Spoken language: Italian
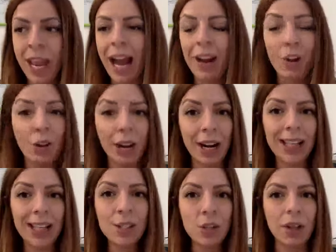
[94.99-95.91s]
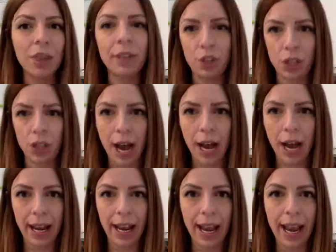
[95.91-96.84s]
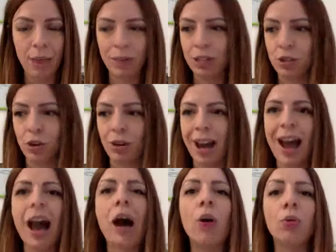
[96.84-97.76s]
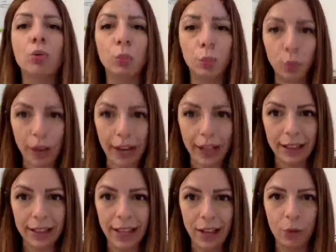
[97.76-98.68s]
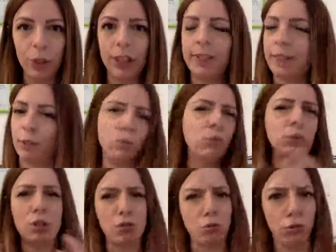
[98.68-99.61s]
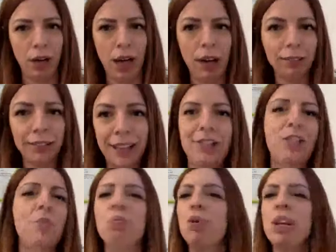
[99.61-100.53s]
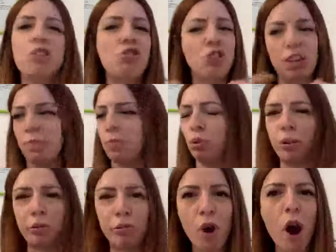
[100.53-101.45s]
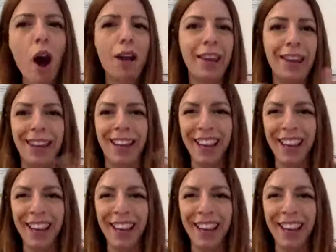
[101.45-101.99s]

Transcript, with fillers: Allora, la zona vaginale è una zona autopulente, quindi fa tutto da sola. Lei si pulisce, butta fuori,